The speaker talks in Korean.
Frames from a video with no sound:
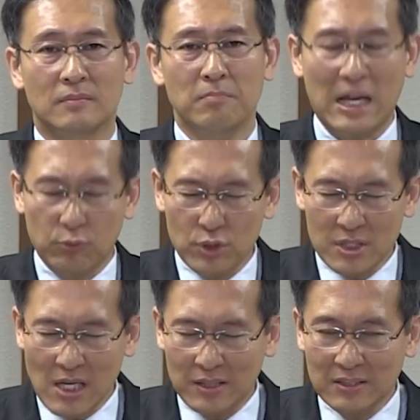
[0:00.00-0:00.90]

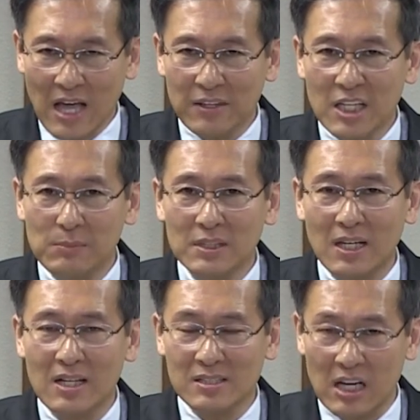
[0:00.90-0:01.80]
바뀌지 않는 하나님을
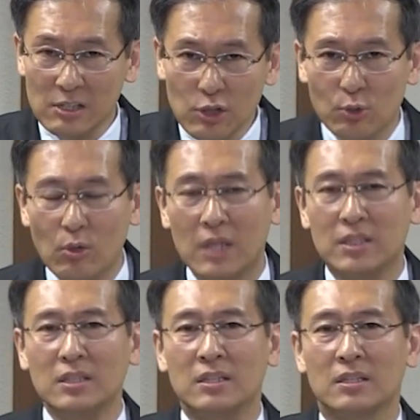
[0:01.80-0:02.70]
따라 살려고
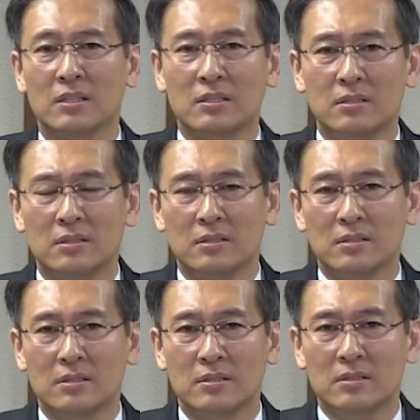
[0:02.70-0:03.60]
하니
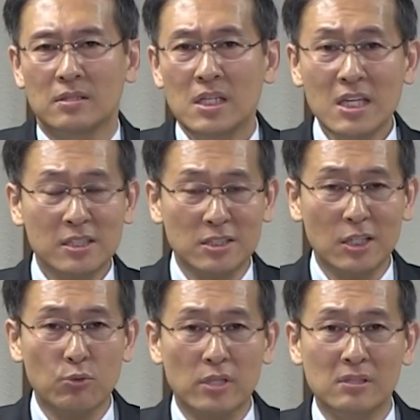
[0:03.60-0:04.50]
이
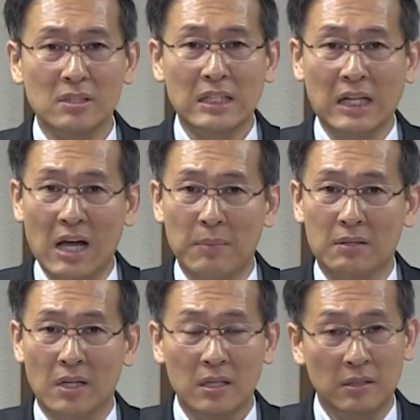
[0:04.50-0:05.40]
세상이 우리를
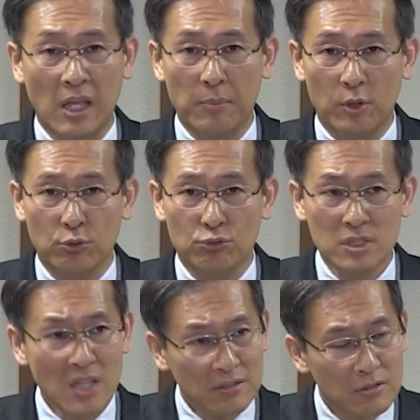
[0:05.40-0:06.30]
가만 내버려
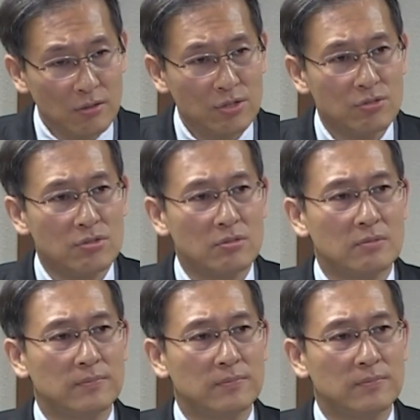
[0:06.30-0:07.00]
두지 않는 것이죠.